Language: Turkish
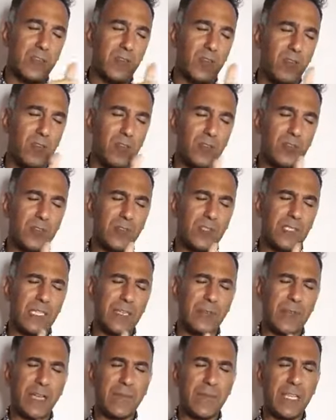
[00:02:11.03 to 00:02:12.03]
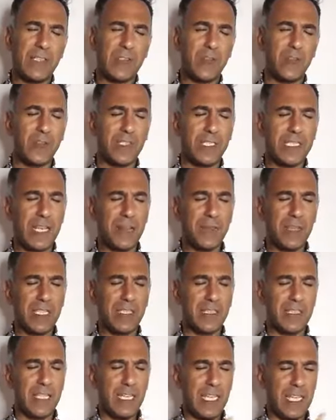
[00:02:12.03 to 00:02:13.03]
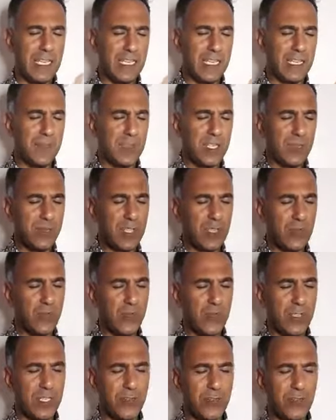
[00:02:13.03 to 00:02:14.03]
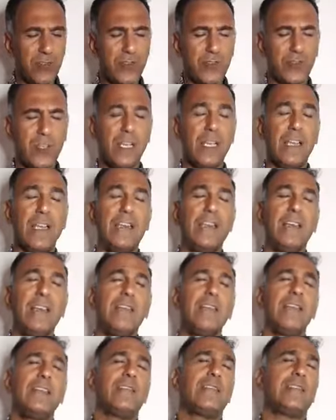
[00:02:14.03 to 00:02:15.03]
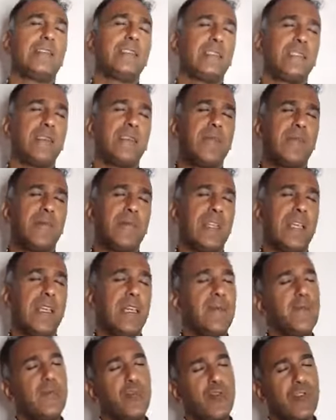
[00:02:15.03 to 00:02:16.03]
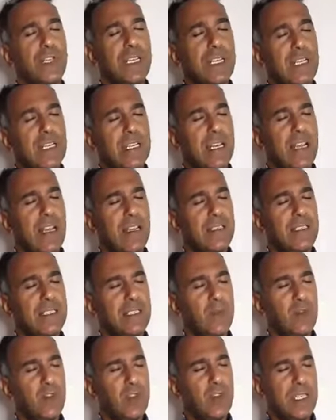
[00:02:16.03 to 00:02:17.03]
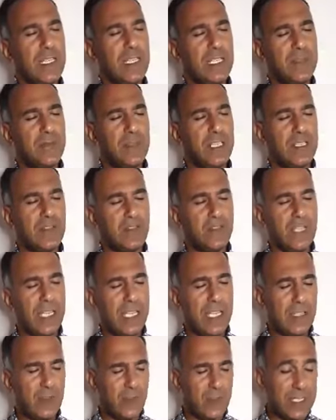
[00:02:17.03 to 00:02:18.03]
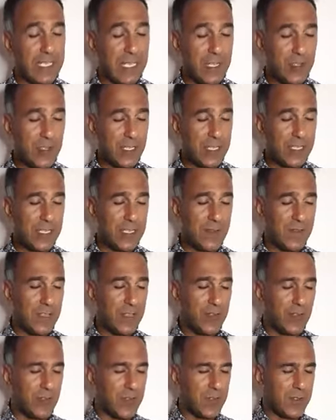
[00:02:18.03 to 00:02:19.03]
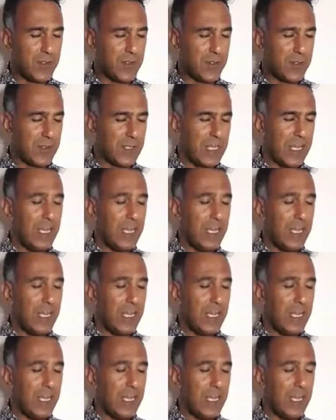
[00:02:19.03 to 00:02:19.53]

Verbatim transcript: Oğlunuz tamamen sosyal medyayı en iyi biçimde kullanıyor. Siz bugüne kadar aldığınız bütün eğitimleri en güzel şekilde veriyorsunuz.